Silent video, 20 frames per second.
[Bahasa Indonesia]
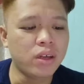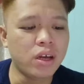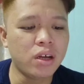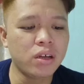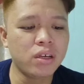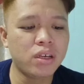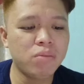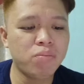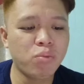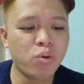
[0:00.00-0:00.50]

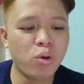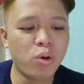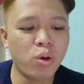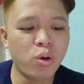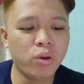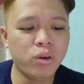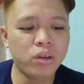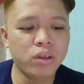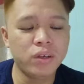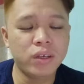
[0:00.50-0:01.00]
yang
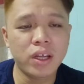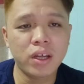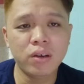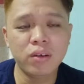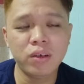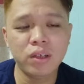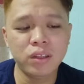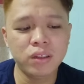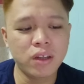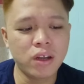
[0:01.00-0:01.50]
dipohon
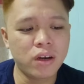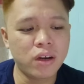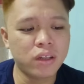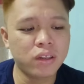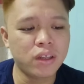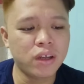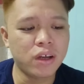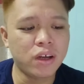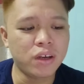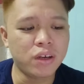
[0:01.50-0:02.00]
dan
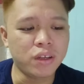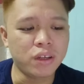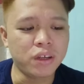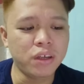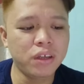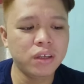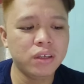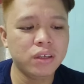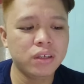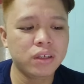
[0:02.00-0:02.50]

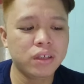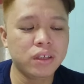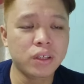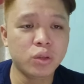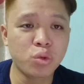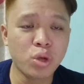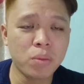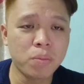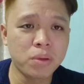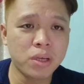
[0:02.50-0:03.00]
ditandatangani
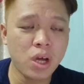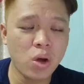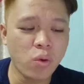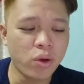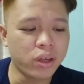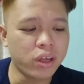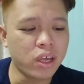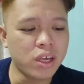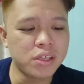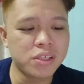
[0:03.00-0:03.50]
Ketua
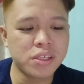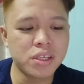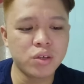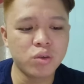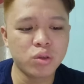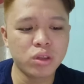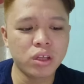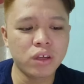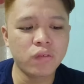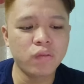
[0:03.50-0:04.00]
Pegawai
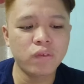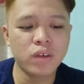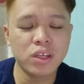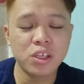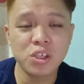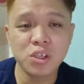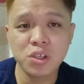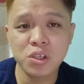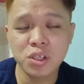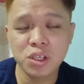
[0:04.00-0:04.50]
Eksekutif
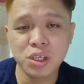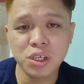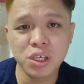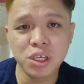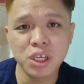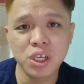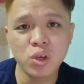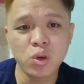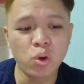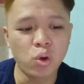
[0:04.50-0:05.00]

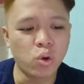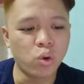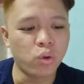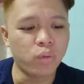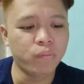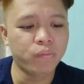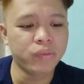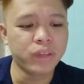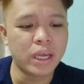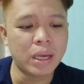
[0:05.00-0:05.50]

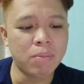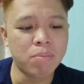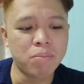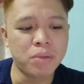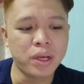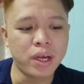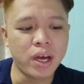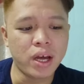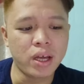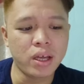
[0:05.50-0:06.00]
CEO
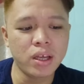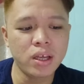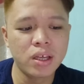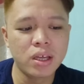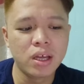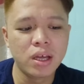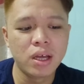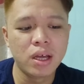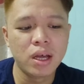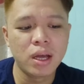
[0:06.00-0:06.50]
MBI
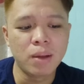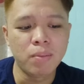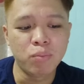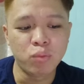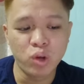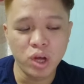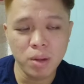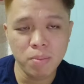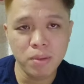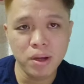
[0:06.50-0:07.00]

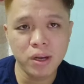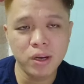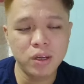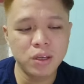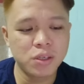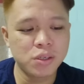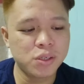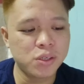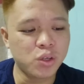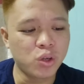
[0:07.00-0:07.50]

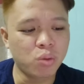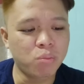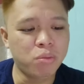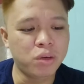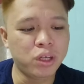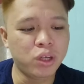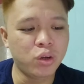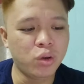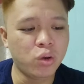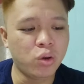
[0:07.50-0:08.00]
Muhammad
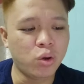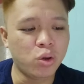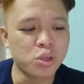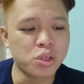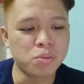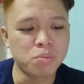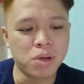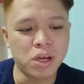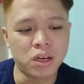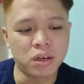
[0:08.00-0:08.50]
Sobri
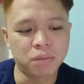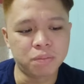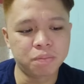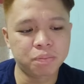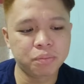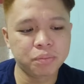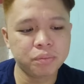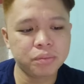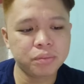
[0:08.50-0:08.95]
Osman.